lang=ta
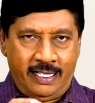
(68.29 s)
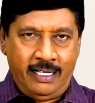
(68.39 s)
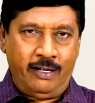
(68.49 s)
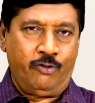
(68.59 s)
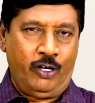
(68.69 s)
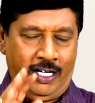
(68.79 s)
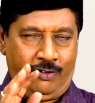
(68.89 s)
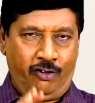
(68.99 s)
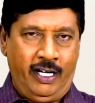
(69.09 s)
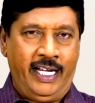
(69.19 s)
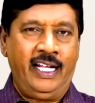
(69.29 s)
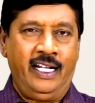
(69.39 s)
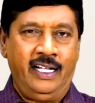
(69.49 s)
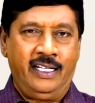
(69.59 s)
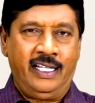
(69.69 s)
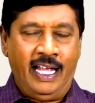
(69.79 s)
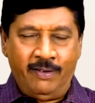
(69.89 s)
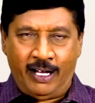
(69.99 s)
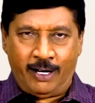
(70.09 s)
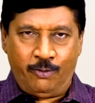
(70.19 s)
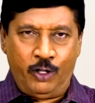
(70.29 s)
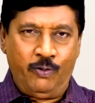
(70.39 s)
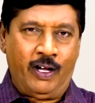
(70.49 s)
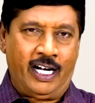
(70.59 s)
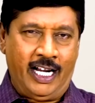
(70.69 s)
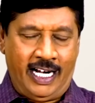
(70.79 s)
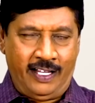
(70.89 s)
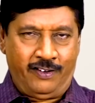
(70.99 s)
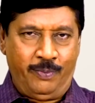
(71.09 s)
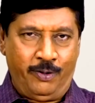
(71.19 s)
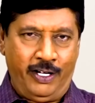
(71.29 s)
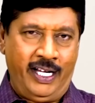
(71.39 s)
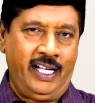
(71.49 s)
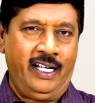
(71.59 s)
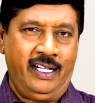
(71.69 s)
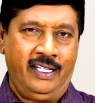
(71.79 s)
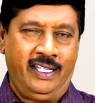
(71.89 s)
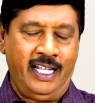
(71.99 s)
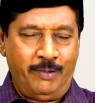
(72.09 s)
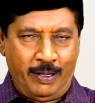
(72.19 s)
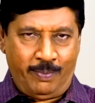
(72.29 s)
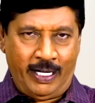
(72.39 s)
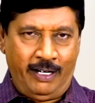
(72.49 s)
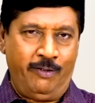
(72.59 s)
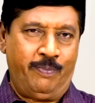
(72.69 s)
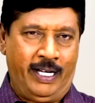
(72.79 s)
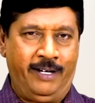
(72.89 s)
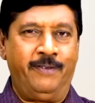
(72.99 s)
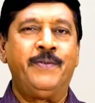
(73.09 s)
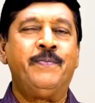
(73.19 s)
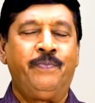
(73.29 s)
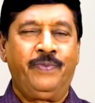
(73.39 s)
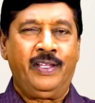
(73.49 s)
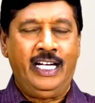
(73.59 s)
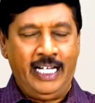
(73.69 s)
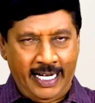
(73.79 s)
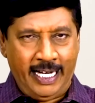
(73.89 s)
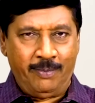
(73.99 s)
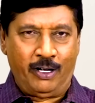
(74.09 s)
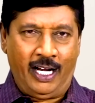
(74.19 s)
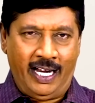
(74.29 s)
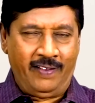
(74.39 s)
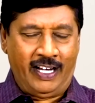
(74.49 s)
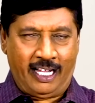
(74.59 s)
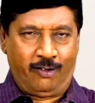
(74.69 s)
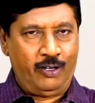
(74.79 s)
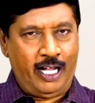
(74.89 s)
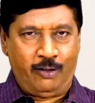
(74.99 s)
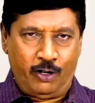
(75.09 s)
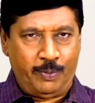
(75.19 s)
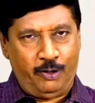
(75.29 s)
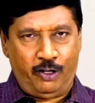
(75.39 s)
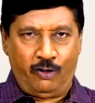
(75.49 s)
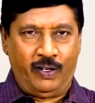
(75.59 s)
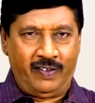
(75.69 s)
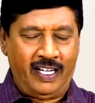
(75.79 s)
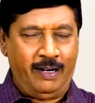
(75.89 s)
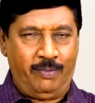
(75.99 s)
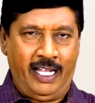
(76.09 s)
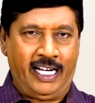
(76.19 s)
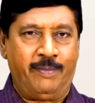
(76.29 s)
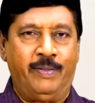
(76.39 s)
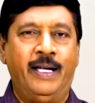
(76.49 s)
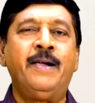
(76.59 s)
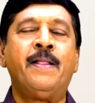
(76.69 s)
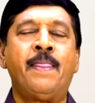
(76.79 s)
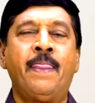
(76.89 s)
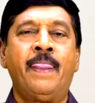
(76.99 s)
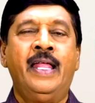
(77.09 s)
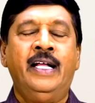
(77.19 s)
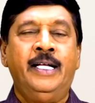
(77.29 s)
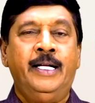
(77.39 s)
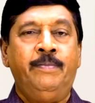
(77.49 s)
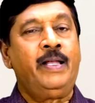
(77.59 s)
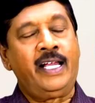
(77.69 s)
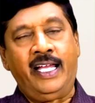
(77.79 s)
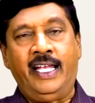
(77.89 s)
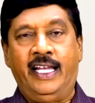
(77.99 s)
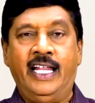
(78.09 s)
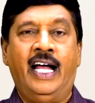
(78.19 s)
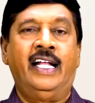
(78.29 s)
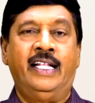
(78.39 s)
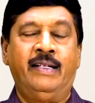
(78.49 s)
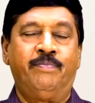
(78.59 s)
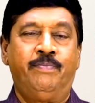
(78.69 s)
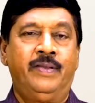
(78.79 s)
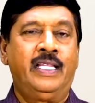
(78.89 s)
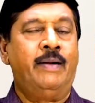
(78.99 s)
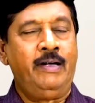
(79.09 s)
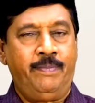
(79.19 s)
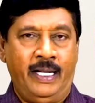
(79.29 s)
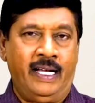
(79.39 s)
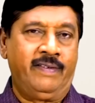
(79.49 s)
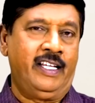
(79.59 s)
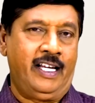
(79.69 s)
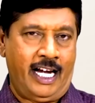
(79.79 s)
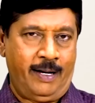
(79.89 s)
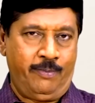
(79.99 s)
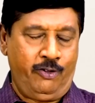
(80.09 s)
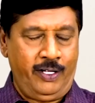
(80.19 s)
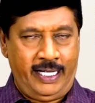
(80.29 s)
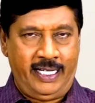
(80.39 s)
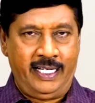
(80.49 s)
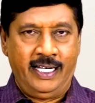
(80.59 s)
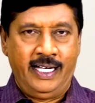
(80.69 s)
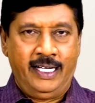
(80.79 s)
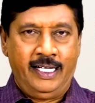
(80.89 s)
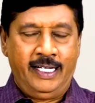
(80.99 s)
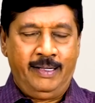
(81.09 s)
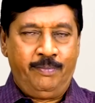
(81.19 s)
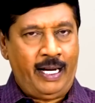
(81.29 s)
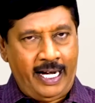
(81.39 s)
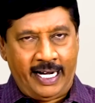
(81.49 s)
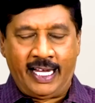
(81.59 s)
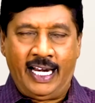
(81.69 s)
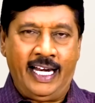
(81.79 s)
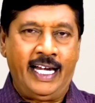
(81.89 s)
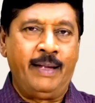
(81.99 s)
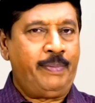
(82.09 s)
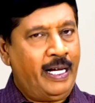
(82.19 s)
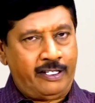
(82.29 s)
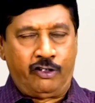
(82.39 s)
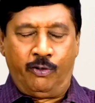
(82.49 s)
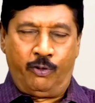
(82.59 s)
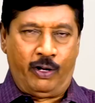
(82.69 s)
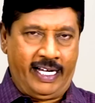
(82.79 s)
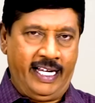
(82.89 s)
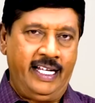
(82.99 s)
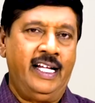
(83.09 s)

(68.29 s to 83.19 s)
திருக்குறள் சொல்லி தேவார ஓதுவார்களை அழைச்சிட்டு போய் திருமணம் பண்ணி வைப்பார் எளிய முறையில் அது நடக்கும் நான் கூட போயிட்டு வருவேன் சின்ன பிள்ளையாக இருக்கப்ப பிறகு நான் தமிழ் பேராசிரியர் ஆனபோது பல இடங்களில் என்ன பேச கூப்பிடுவாங்க